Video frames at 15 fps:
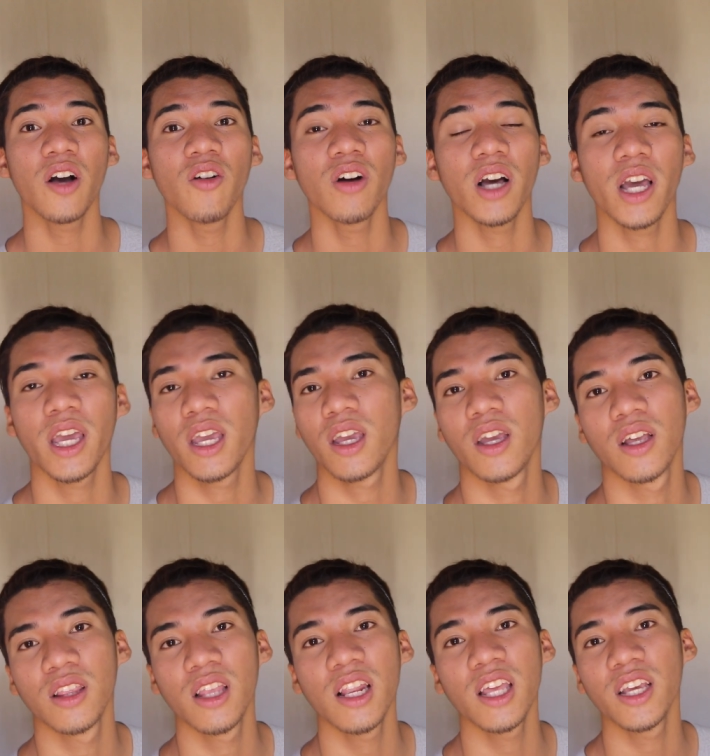ako kay
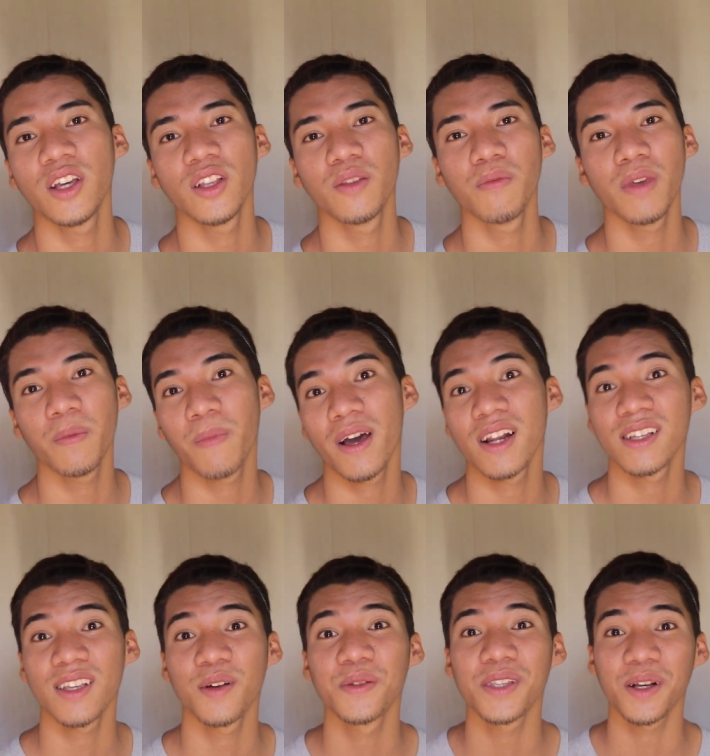dili good me para
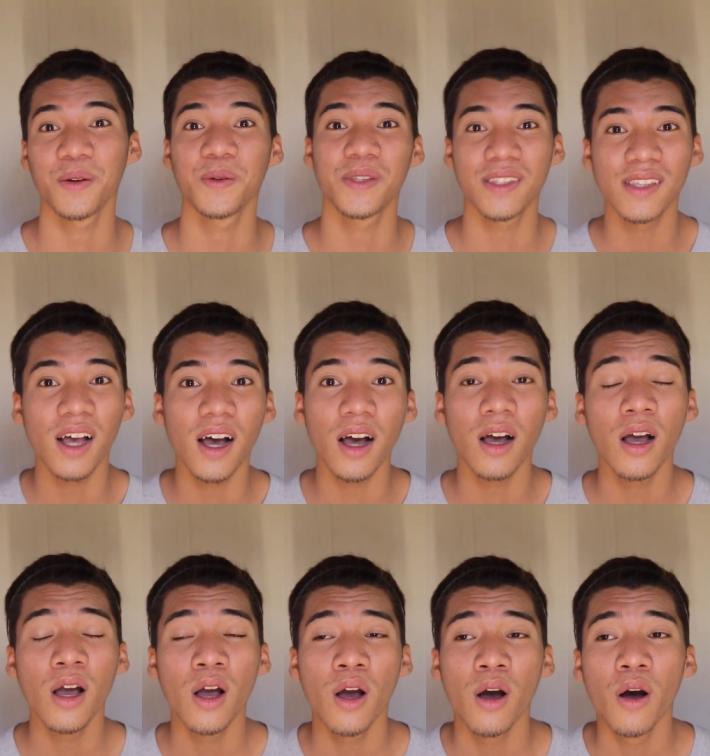sa usag-usa
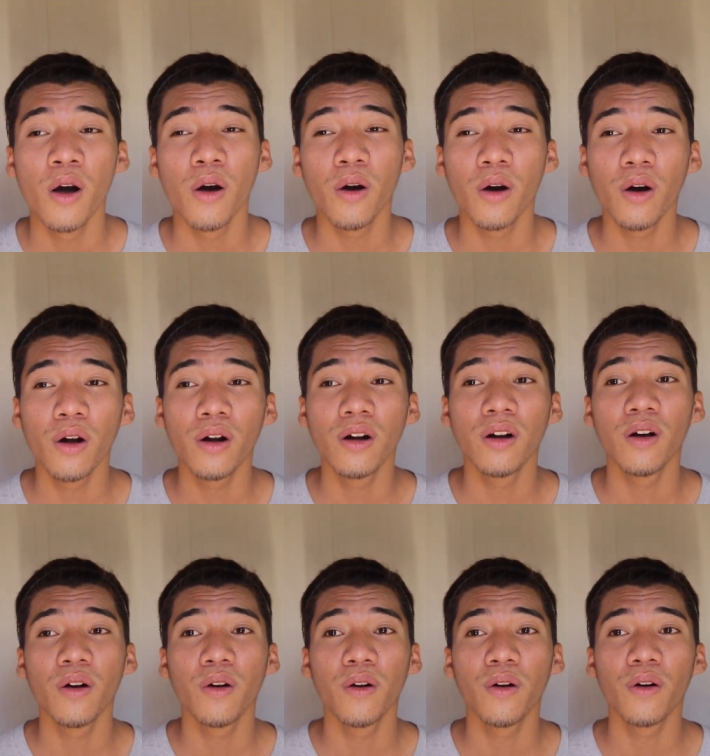or
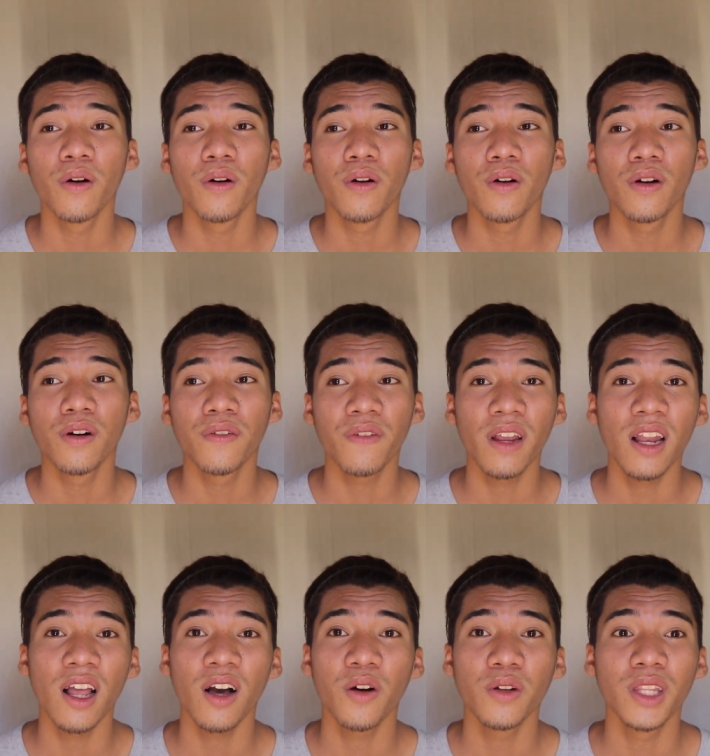or feel
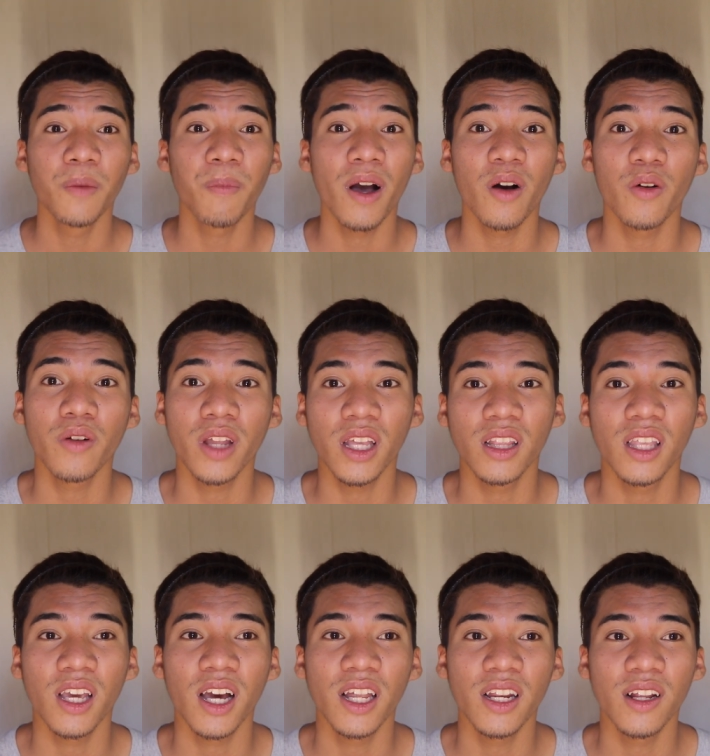ako di pa ko
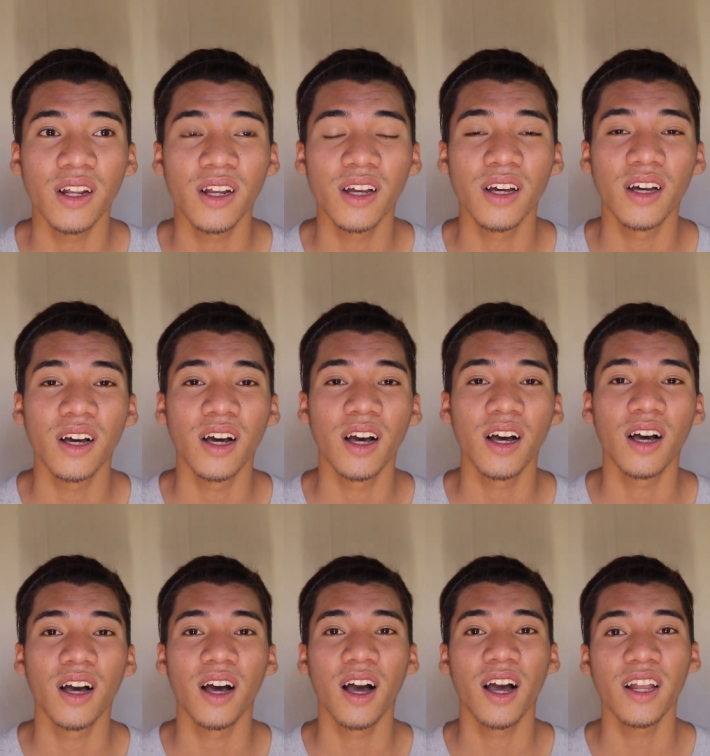ready ana
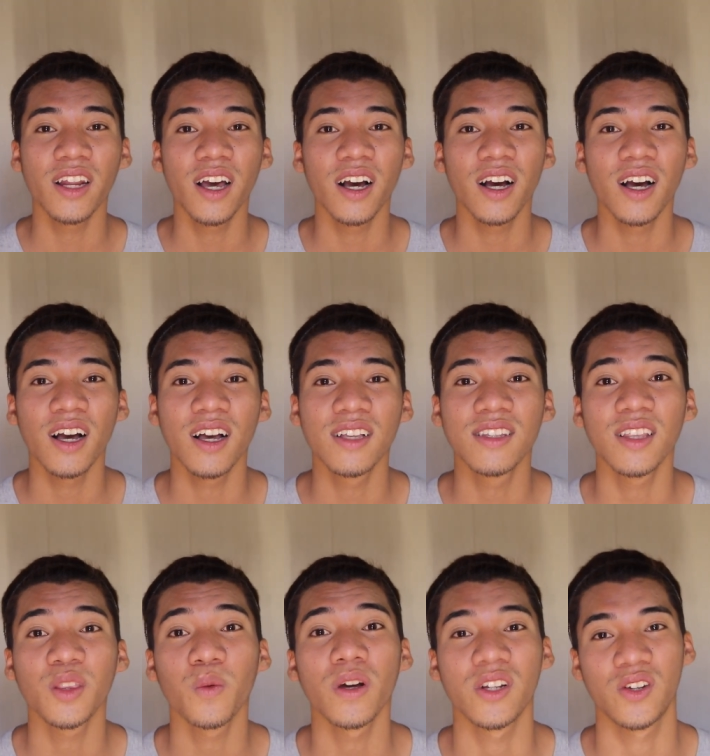ana nga
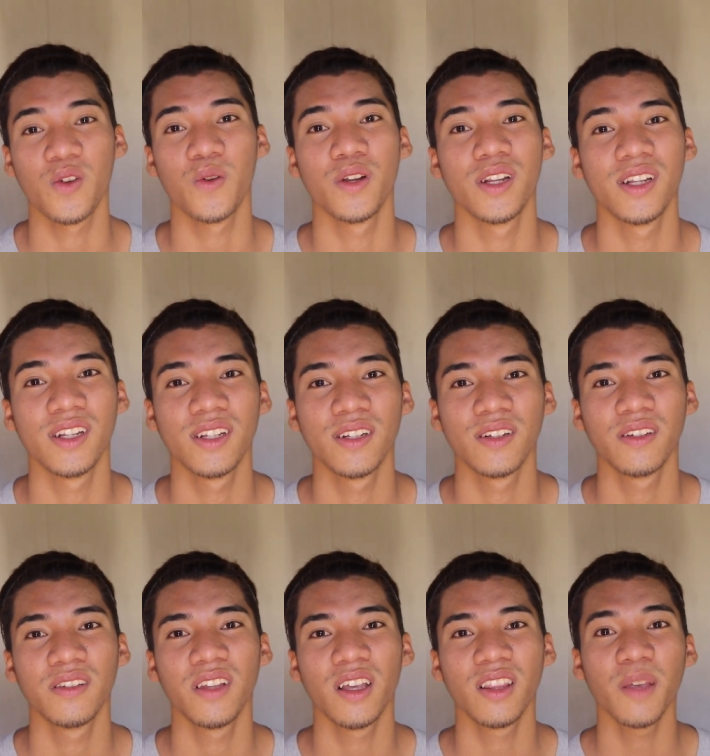sitwasyon
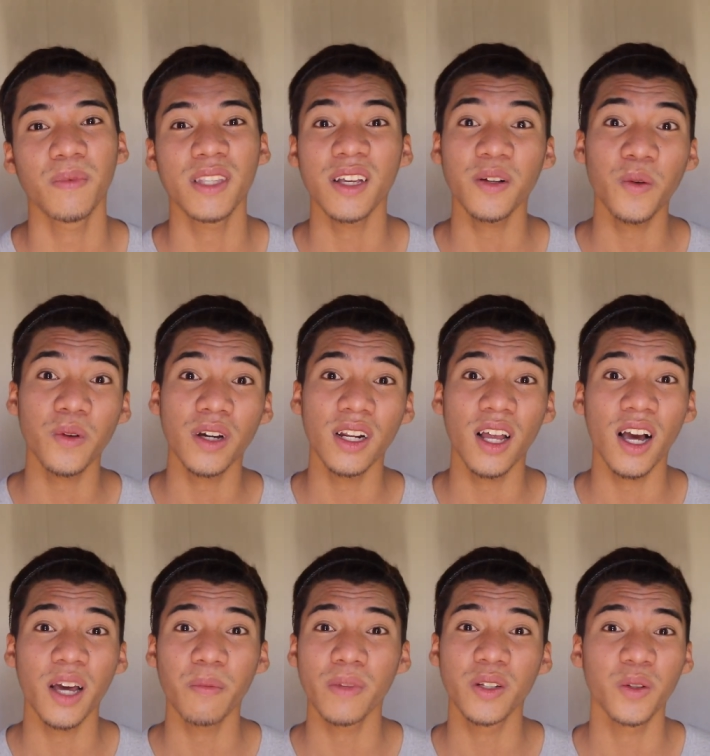then di bisan ko
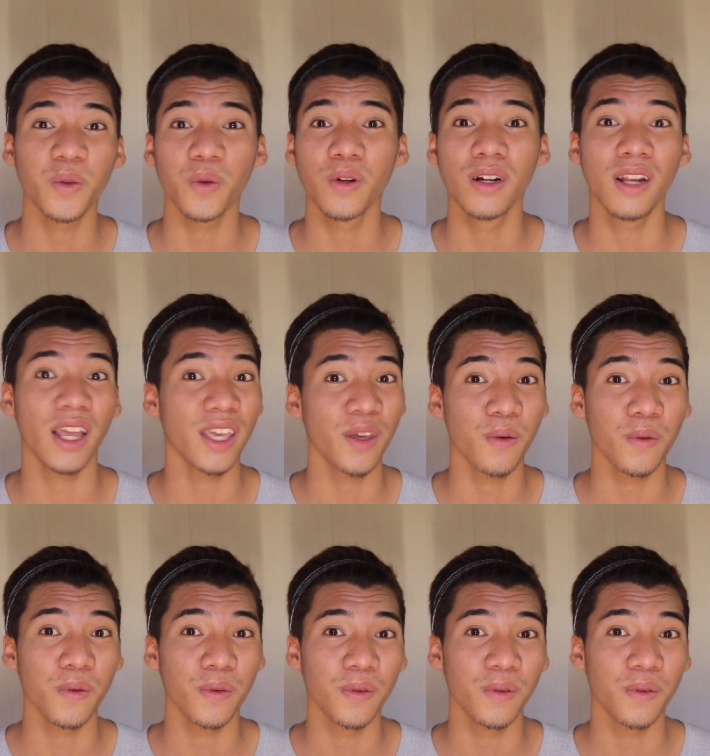ganahan man jud layo